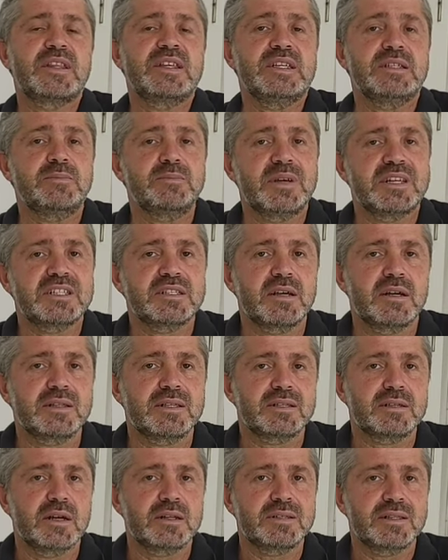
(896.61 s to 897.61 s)
25
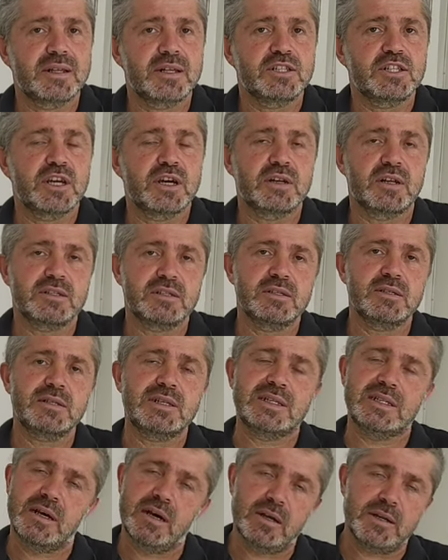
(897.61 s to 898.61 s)
santigrat derece arasıdır
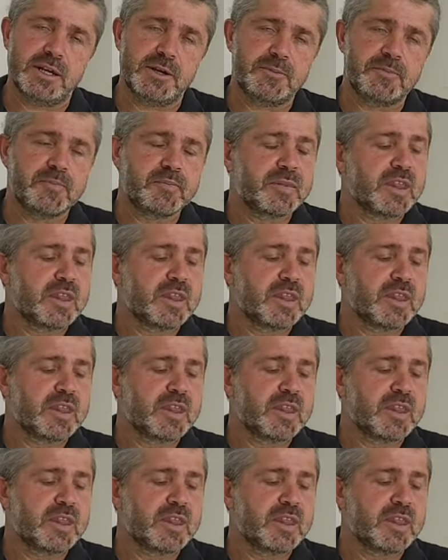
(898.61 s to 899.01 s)
ideali.